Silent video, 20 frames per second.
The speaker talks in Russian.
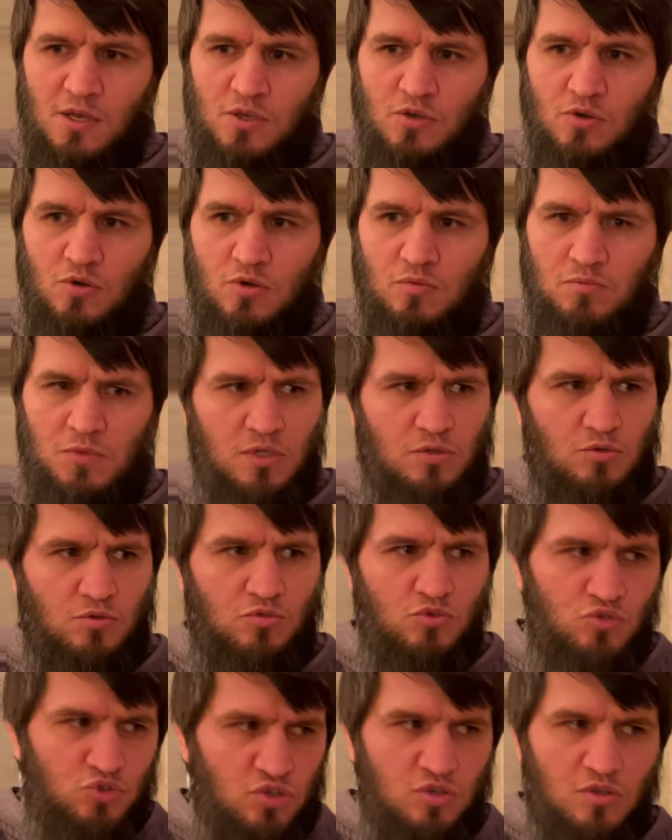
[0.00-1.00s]
И он мне
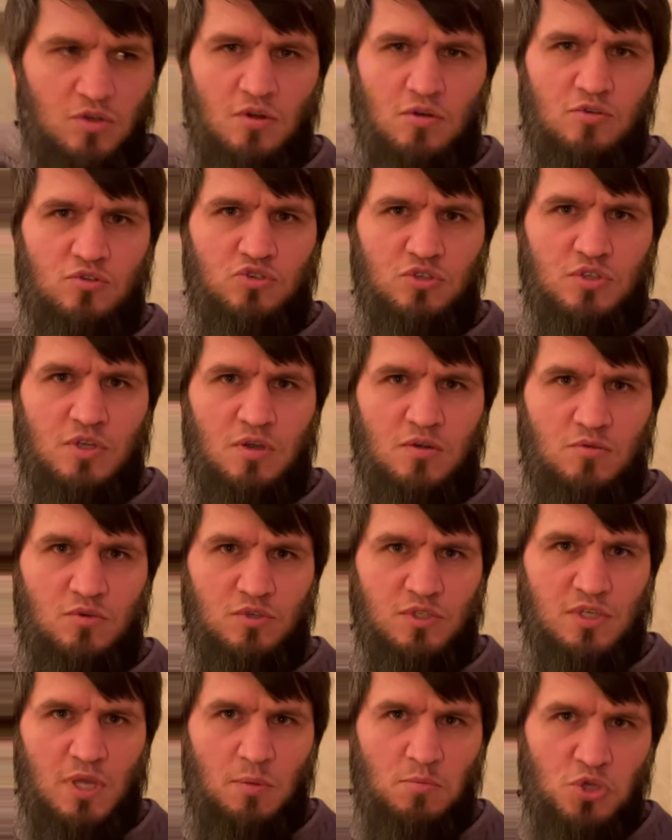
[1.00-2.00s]
тут же, короче,
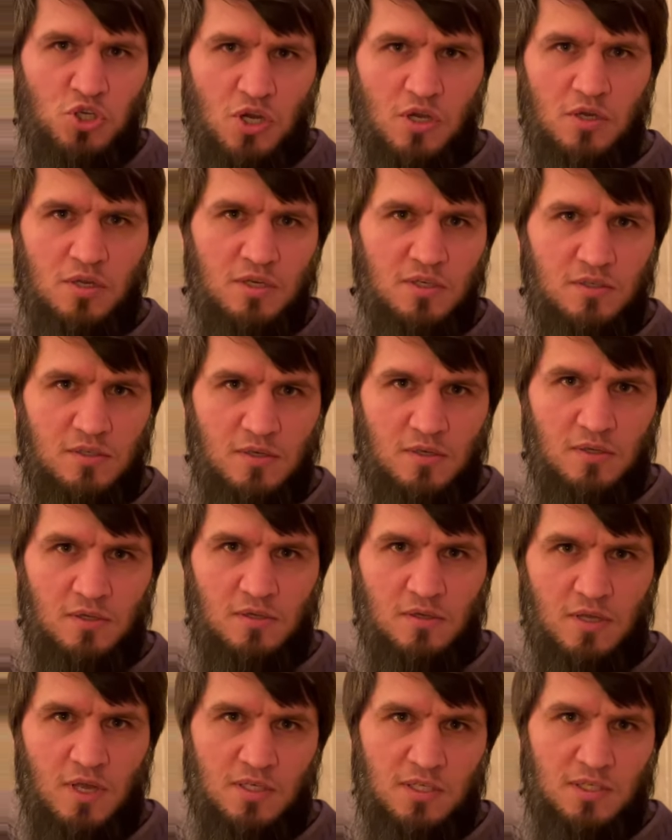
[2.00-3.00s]
такое замечание
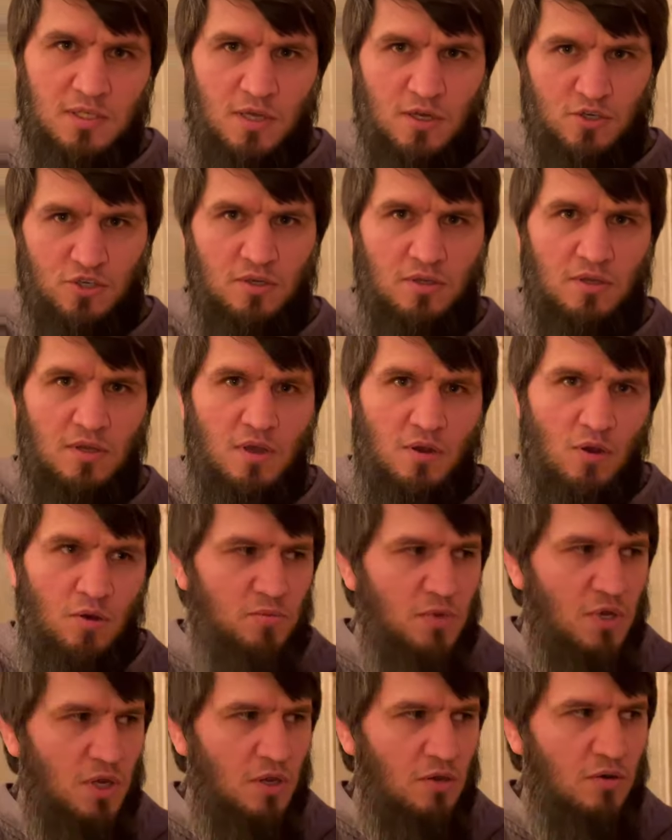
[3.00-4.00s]
сделал, как старший, да.
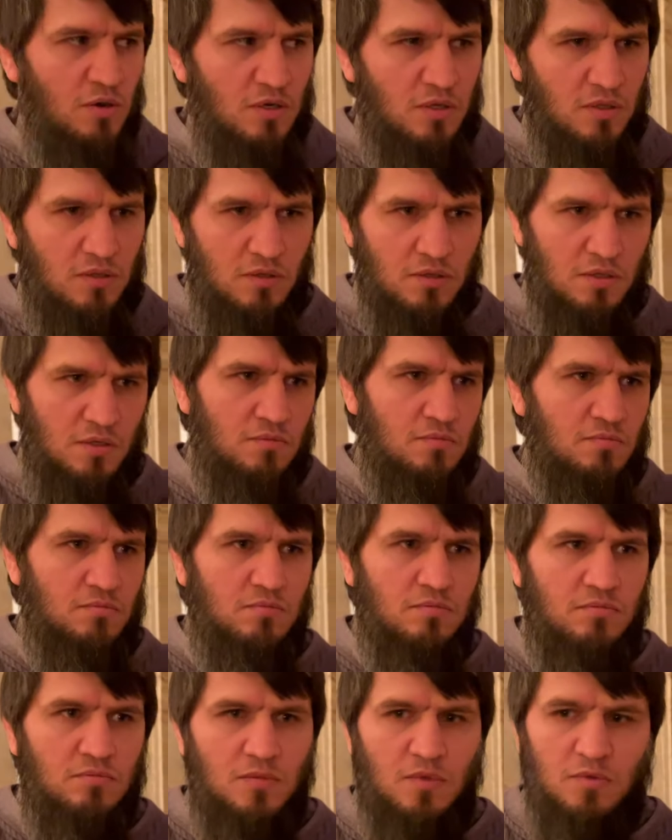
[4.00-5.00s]
Он мне говорит, э,
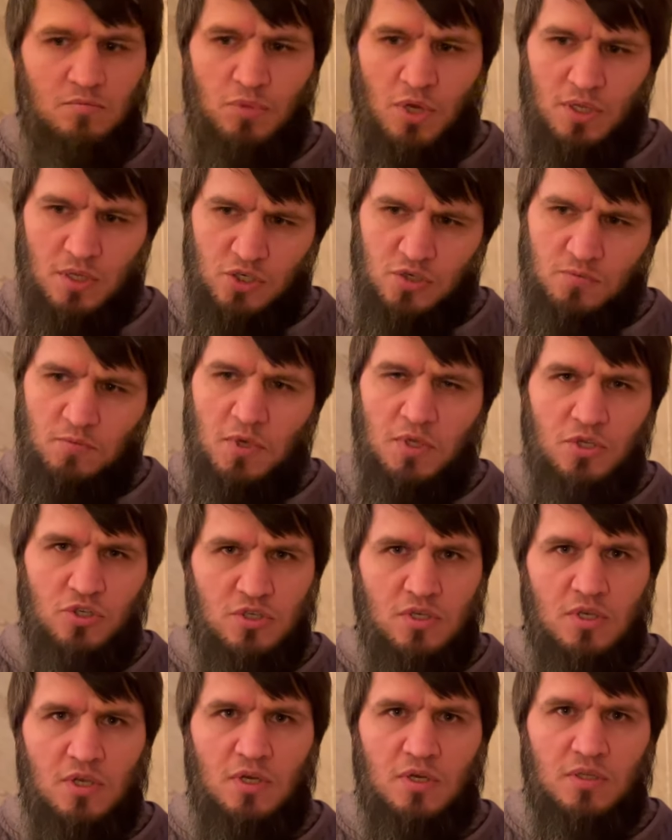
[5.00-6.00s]
подожди,
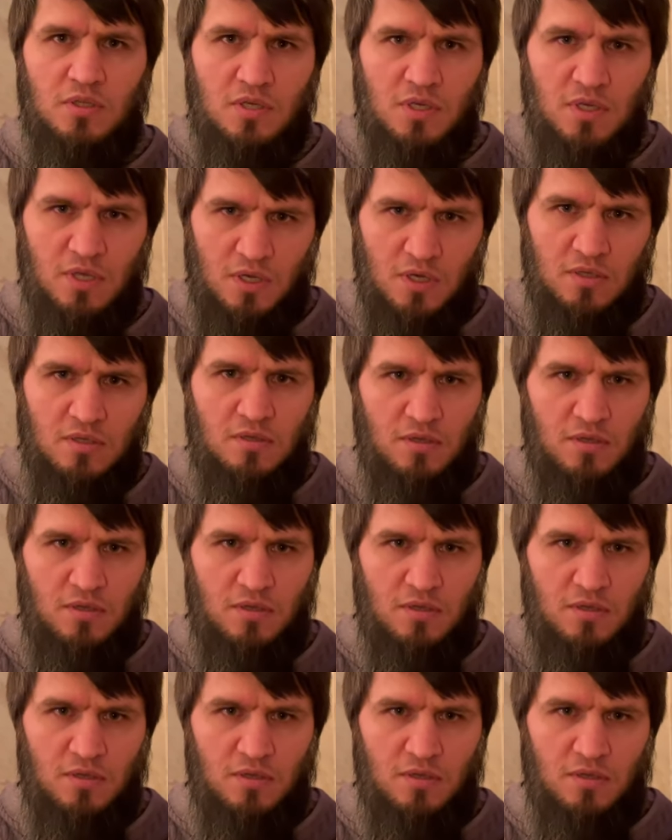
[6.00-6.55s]
подожди, говорит, ты, говорит,